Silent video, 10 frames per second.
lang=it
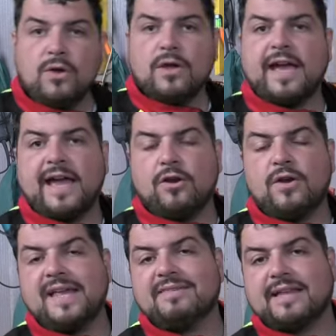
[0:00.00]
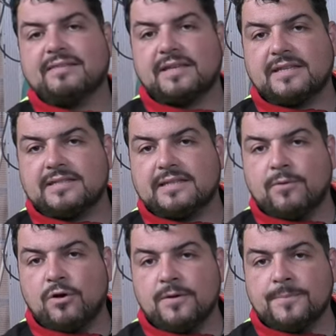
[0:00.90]
che non è
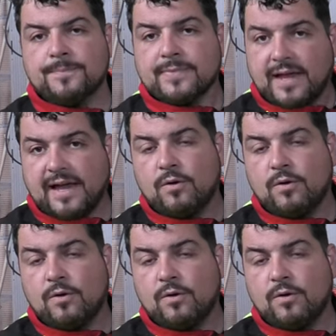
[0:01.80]
tantissimo, è